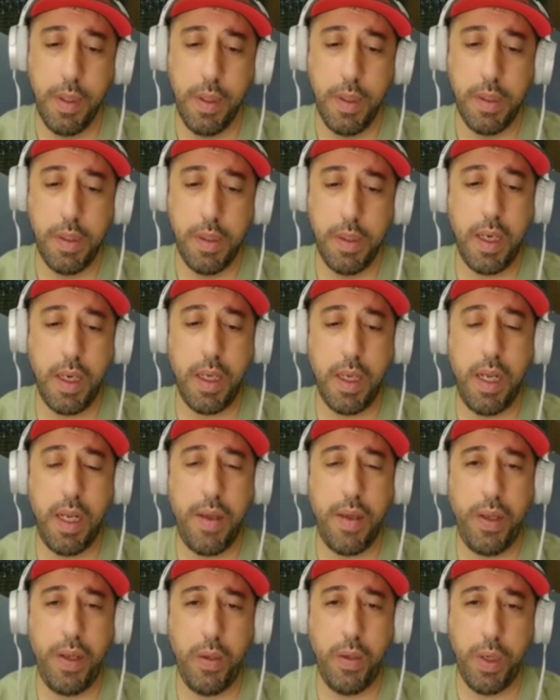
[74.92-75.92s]
صار خلاف
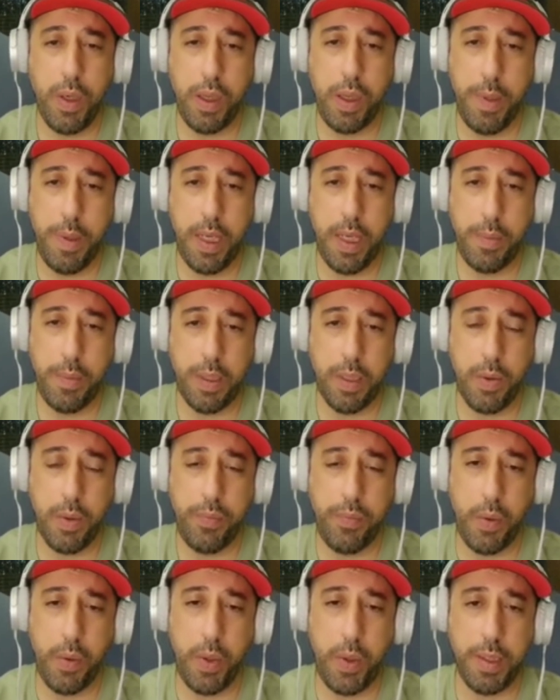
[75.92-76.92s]
على الورث بعد ما توفى
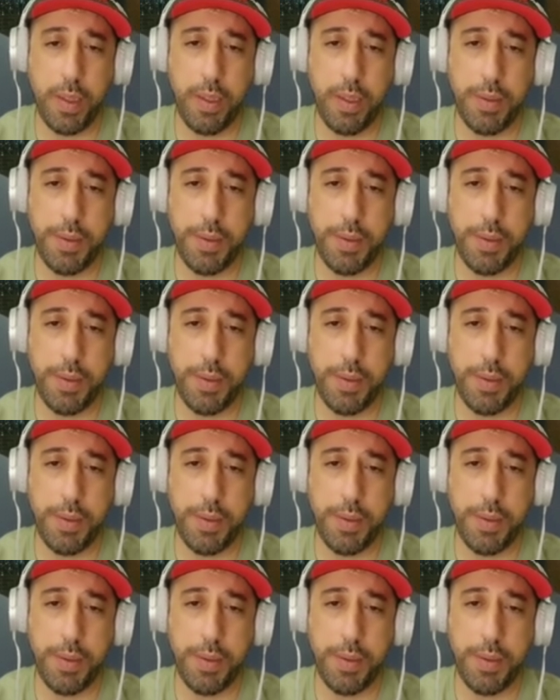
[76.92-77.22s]
والدك؟